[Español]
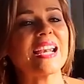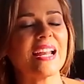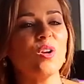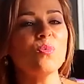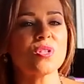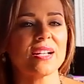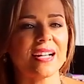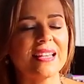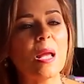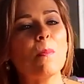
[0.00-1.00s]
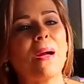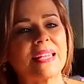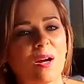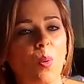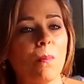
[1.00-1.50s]
el arreglo musical del
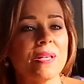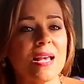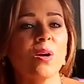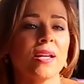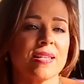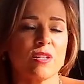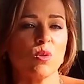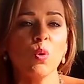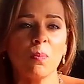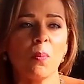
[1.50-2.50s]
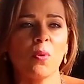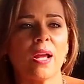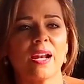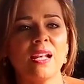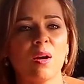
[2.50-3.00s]
Patacón Pisado que se hizo muy
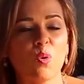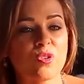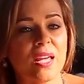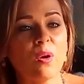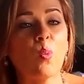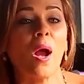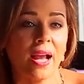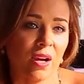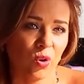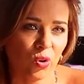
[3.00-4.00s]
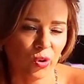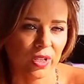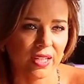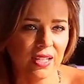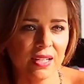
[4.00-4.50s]
popular en la voz de Juan Carlos
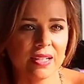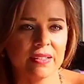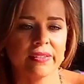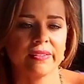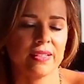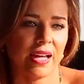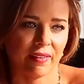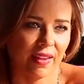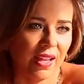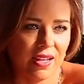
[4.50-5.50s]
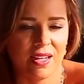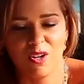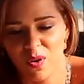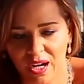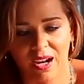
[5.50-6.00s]
Coronel,
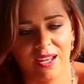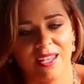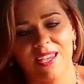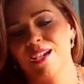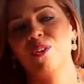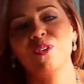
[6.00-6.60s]
cartagenero, barranquillero.